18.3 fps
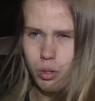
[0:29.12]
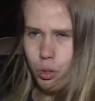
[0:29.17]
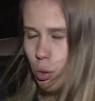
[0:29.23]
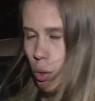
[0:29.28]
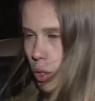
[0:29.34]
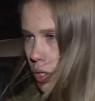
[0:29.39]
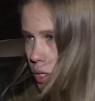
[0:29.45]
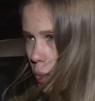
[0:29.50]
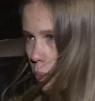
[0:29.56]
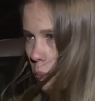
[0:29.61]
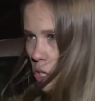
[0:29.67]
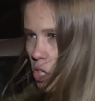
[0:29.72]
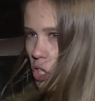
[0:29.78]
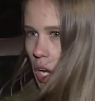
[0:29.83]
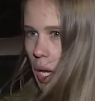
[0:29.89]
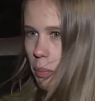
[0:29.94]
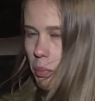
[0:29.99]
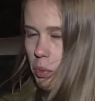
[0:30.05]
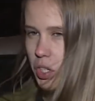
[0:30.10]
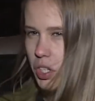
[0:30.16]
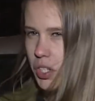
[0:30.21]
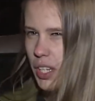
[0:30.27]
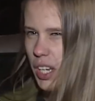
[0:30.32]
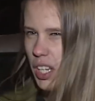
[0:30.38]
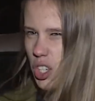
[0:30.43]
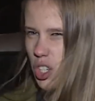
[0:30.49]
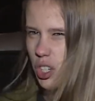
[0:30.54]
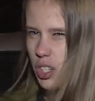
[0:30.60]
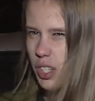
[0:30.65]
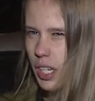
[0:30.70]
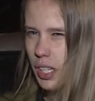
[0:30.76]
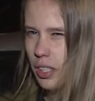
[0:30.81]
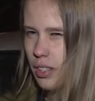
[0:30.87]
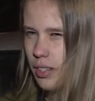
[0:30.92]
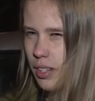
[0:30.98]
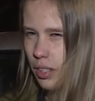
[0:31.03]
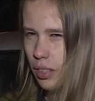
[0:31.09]
Скорость небольшая,
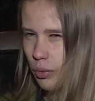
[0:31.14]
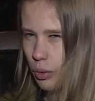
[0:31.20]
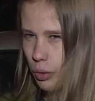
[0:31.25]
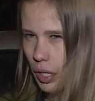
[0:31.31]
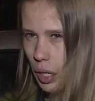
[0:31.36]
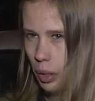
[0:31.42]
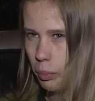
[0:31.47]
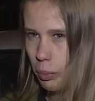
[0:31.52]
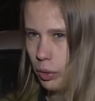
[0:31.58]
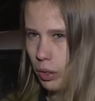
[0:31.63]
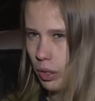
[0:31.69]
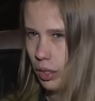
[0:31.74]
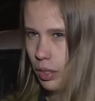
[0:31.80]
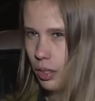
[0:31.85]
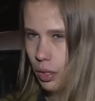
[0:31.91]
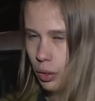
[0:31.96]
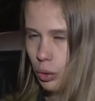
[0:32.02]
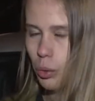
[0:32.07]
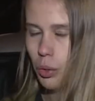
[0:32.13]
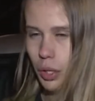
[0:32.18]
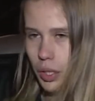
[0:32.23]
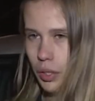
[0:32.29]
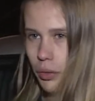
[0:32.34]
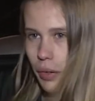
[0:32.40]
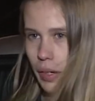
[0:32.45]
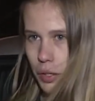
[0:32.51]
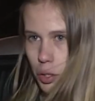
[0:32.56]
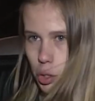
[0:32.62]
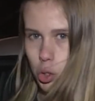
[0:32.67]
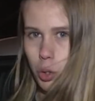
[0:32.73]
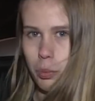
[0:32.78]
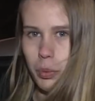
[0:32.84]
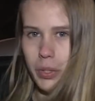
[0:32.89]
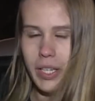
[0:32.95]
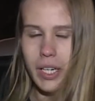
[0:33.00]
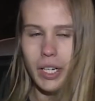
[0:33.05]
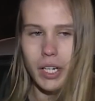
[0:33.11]
50-60 где-то вот так было. Ну, адекватно,
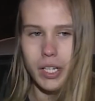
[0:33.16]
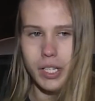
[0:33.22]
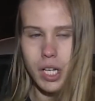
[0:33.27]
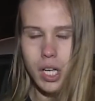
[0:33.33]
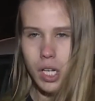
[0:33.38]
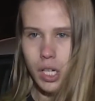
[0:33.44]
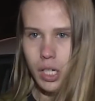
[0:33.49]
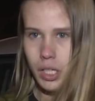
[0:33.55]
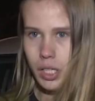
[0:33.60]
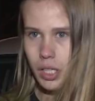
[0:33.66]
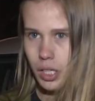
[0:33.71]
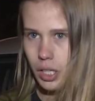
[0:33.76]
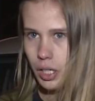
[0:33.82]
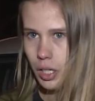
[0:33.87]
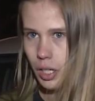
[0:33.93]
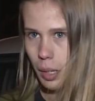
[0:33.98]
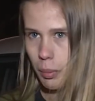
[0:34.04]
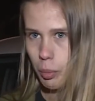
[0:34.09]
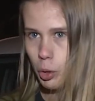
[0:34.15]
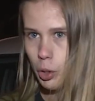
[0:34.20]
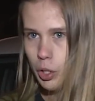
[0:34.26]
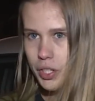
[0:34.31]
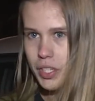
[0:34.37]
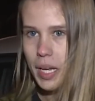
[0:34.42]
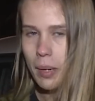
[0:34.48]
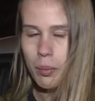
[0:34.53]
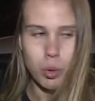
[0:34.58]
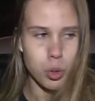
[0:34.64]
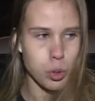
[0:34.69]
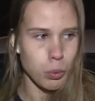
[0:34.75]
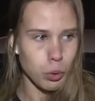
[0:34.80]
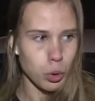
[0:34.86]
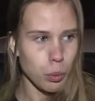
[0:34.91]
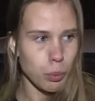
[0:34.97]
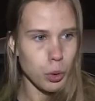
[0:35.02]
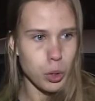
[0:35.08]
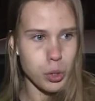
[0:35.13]
чтобы ехать. И обрулить ямку.
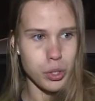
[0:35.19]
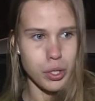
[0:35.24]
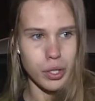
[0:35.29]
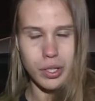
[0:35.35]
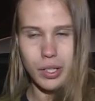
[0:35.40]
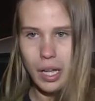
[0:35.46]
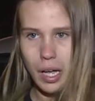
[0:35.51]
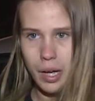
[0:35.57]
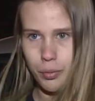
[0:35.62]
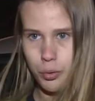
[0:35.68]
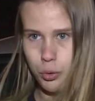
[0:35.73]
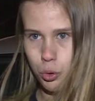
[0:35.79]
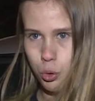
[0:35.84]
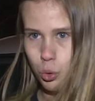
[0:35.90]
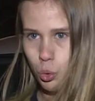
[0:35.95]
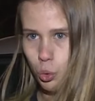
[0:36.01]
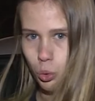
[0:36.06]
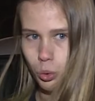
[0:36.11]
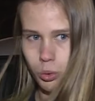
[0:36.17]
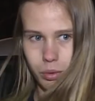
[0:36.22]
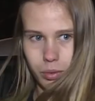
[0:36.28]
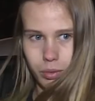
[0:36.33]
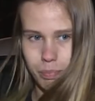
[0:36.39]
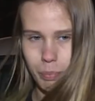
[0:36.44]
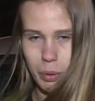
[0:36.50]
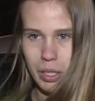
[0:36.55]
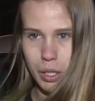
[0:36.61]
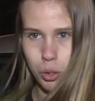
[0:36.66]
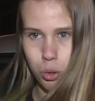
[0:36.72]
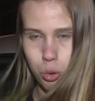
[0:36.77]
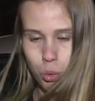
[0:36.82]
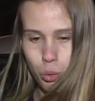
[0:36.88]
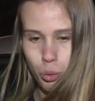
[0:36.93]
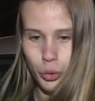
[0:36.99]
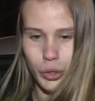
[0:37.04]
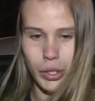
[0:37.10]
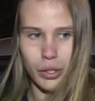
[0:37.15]
Смотрю просто на всю
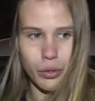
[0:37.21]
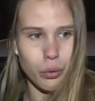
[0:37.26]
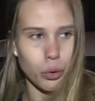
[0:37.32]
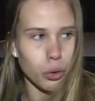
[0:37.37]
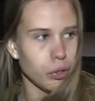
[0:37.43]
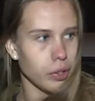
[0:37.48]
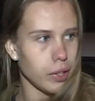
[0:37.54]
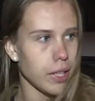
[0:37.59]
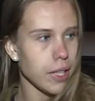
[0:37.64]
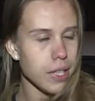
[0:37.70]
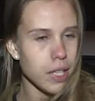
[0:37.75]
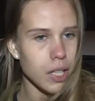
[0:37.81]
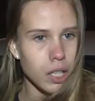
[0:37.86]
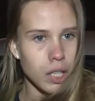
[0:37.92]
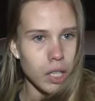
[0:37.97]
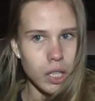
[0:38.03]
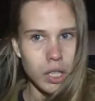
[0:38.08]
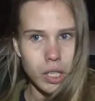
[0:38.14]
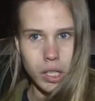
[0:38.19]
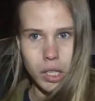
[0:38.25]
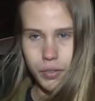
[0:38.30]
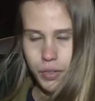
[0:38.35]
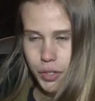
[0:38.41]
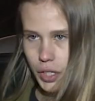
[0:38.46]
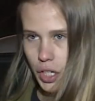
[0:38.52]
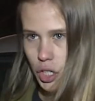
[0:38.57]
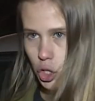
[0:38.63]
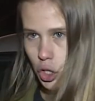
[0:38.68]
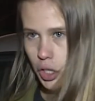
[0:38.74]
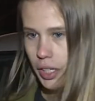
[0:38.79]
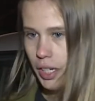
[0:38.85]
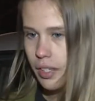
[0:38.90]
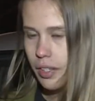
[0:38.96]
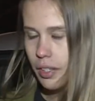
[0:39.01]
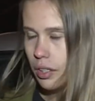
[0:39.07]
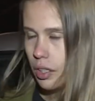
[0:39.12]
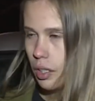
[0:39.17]
полосу вот этого вот дырень. И встречка
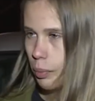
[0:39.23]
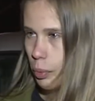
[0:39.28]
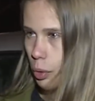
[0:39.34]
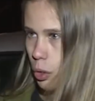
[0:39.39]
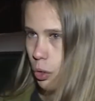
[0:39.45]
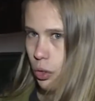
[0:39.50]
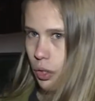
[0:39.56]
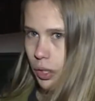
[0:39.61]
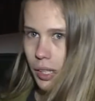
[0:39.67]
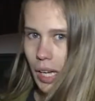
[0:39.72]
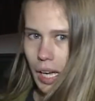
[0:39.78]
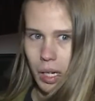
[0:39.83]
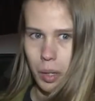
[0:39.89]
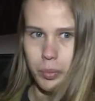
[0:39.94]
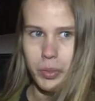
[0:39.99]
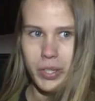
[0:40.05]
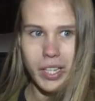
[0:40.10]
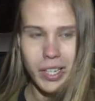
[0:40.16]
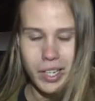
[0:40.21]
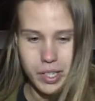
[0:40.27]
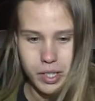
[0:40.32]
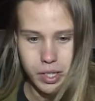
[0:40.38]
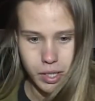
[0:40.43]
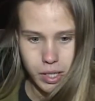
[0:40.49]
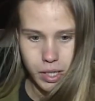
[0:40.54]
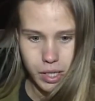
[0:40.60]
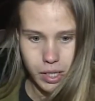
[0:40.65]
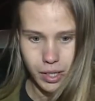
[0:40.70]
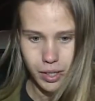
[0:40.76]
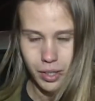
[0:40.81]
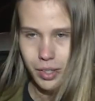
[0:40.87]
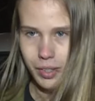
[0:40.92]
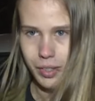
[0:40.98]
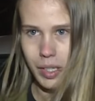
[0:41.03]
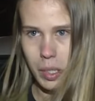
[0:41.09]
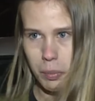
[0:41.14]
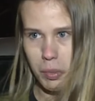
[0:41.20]
едет, и просто как объехать. И
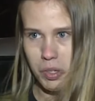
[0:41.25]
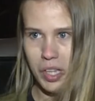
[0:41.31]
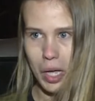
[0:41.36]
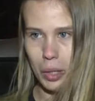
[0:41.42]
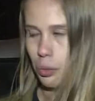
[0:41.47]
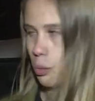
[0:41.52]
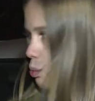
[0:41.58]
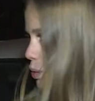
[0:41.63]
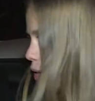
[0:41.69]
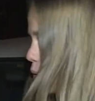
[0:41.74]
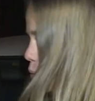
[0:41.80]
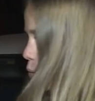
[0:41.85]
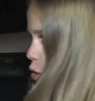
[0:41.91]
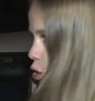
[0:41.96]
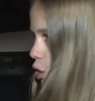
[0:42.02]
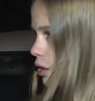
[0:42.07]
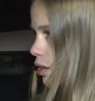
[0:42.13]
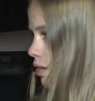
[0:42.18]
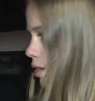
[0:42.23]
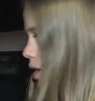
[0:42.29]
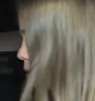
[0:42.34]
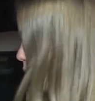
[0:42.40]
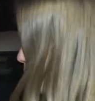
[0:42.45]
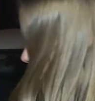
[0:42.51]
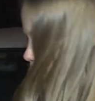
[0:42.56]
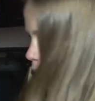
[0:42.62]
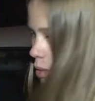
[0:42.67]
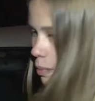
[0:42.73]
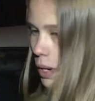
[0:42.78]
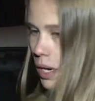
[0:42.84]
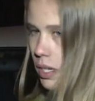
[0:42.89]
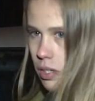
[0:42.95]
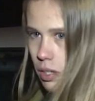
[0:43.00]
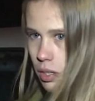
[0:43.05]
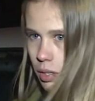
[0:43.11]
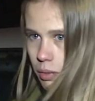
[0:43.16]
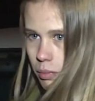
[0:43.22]
тормоза, ну, у меня у машины, сами
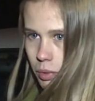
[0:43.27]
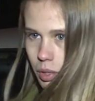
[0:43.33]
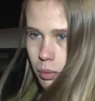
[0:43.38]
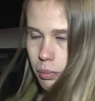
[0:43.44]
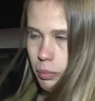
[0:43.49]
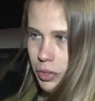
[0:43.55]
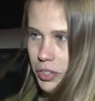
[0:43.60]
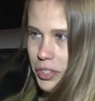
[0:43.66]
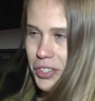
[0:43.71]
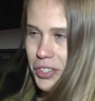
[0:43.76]
понимаете, там как бы